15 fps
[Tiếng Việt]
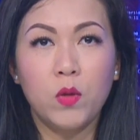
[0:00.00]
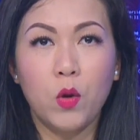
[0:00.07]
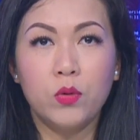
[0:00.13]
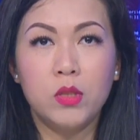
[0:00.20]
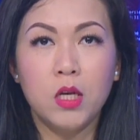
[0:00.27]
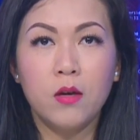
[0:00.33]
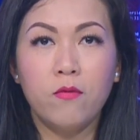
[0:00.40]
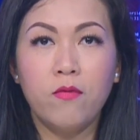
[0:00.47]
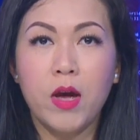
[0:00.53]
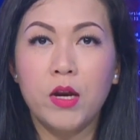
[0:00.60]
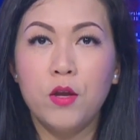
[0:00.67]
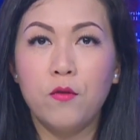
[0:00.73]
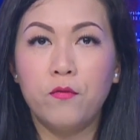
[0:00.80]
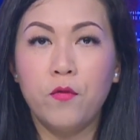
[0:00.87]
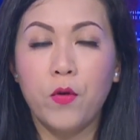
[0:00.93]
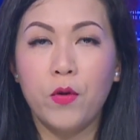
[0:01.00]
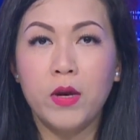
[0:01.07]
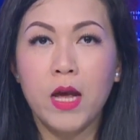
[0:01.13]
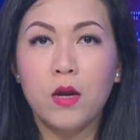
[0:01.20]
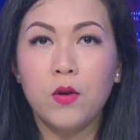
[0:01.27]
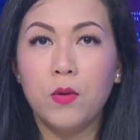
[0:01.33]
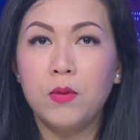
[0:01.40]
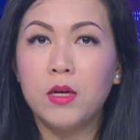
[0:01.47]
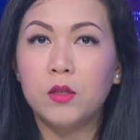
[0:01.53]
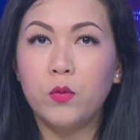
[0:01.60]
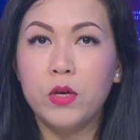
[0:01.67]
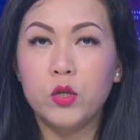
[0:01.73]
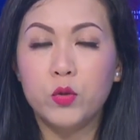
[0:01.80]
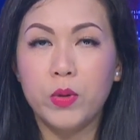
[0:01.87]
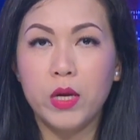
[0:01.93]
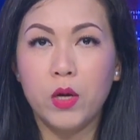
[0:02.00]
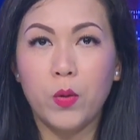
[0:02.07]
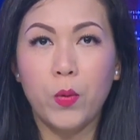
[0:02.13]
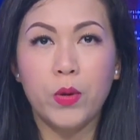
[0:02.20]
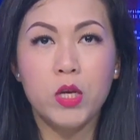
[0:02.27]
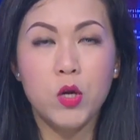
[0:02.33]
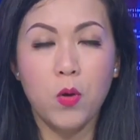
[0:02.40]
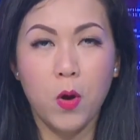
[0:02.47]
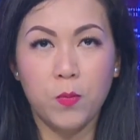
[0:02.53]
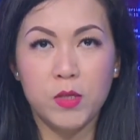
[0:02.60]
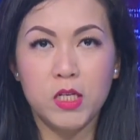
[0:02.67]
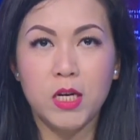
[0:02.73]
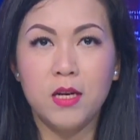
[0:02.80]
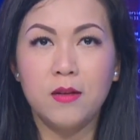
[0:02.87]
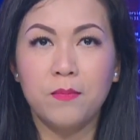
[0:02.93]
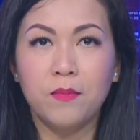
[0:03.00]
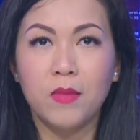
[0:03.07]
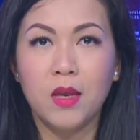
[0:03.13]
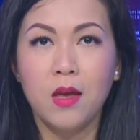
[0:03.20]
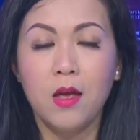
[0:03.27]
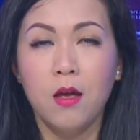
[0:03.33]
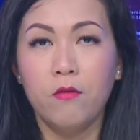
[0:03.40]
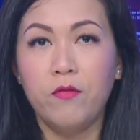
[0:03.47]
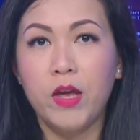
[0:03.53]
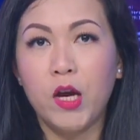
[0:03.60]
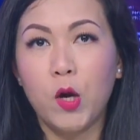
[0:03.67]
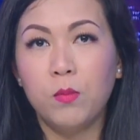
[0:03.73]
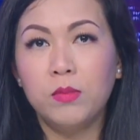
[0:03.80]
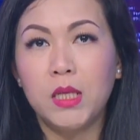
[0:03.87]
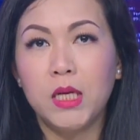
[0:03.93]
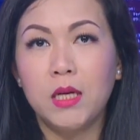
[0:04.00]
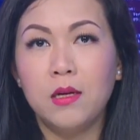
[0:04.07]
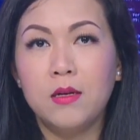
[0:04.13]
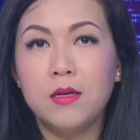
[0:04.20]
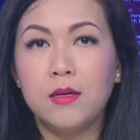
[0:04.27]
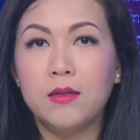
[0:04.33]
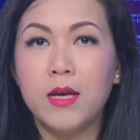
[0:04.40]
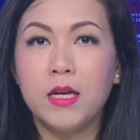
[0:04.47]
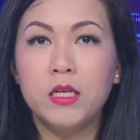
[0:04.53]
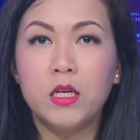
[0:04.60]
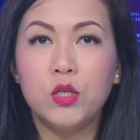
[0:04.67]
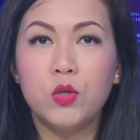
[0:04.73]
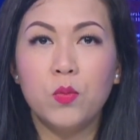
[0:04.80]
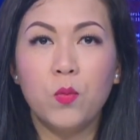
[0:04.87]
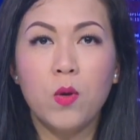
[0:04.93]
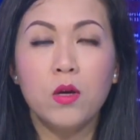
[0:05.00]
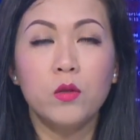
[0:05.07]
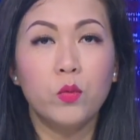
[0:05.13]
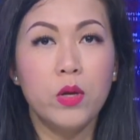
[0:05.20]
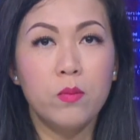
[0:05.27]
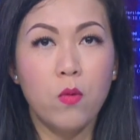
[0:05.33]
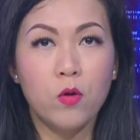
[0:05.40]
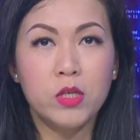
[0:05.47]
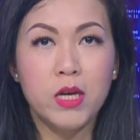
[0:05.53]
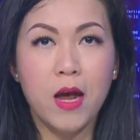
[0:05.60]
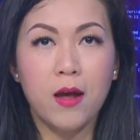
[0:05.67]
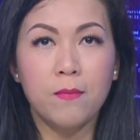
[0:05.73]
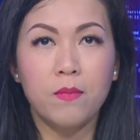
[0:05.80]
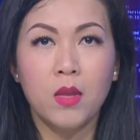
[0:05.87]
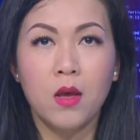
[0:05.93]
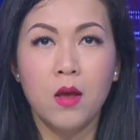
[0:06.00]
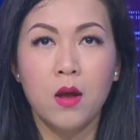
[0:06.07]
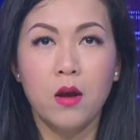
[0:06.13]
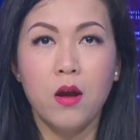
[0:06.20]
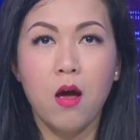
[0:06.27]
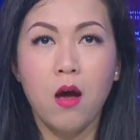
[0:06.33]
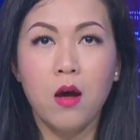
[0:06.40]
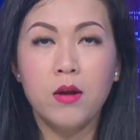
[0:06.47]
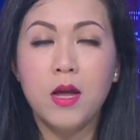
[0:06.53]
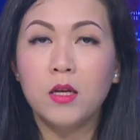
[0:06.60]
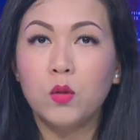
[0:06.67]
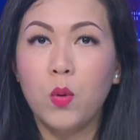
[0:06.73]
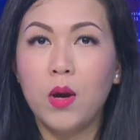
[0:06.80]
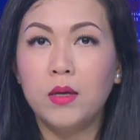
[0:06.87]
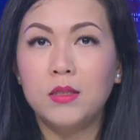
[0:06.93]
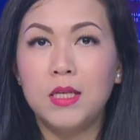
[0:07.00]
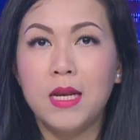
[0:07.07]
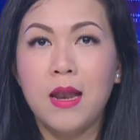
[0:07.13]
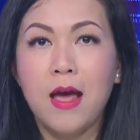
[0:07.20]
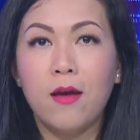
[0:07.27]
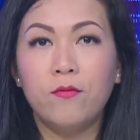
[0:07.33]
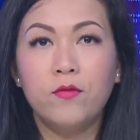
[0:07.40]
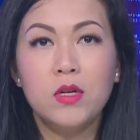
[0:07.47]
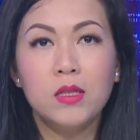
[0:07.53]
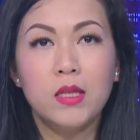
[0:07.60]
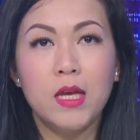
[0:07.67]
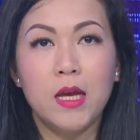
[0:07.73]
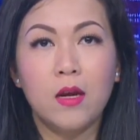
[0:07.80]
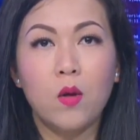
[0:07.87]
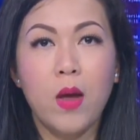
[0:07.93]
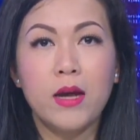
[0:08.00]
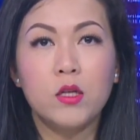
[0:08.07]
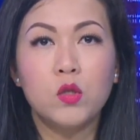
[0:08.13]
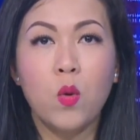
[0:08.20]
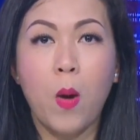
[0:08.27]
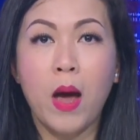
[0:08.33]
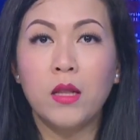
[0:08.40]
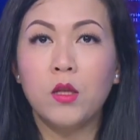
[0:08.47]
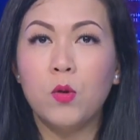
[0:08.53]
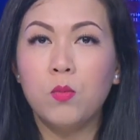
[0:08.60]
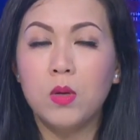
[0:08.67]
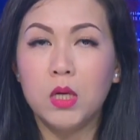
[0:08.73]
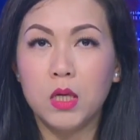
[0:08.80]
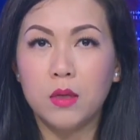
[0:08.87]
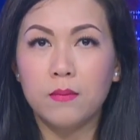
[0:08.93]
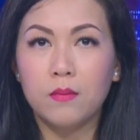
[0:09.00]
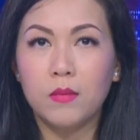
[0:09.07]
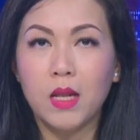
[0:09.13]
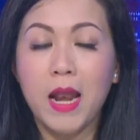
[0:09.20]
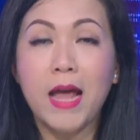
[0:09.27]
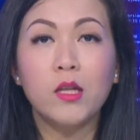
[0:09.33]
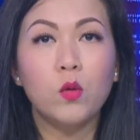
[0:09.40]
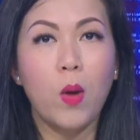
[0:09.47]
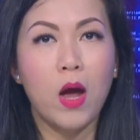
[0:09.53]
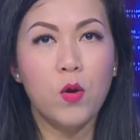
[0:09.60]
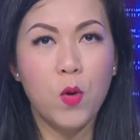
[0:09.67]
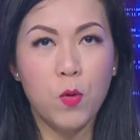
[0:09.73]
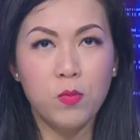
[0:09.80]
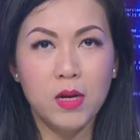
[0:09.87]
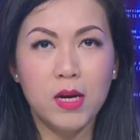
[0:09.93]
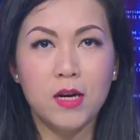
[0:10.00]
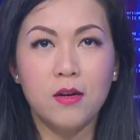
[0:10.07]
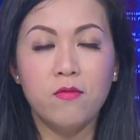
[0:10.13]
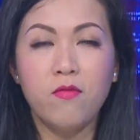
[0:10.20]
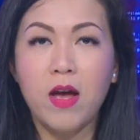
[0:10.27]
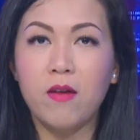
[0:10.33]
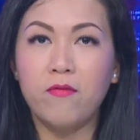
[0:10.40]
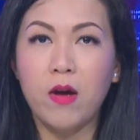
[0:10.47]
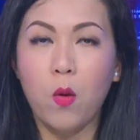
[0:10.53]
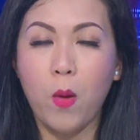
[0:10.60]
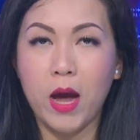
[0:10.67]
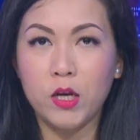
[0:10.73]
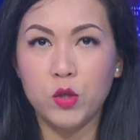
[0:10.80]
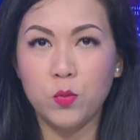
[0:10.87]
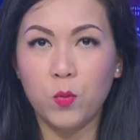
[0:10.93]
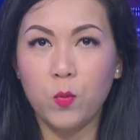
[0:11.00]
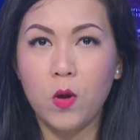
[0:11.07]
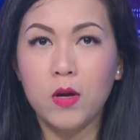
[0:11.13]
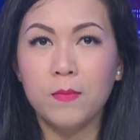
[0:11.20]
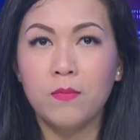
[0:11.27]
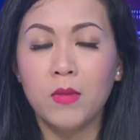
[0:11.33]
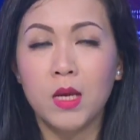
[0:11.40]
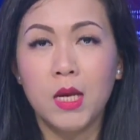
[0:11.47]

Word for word: tổ chức và điều phối các nỗ lực tuyên truyền của du học sinh. Viện Khổng tử được giới chức Trung Quốc tuyên bố rằng nó đơn thuần chỉ là phương tiện lan tỏa, thông ngữ, lan tỏa ngôn ngữ và văn hóa Trung Quốc,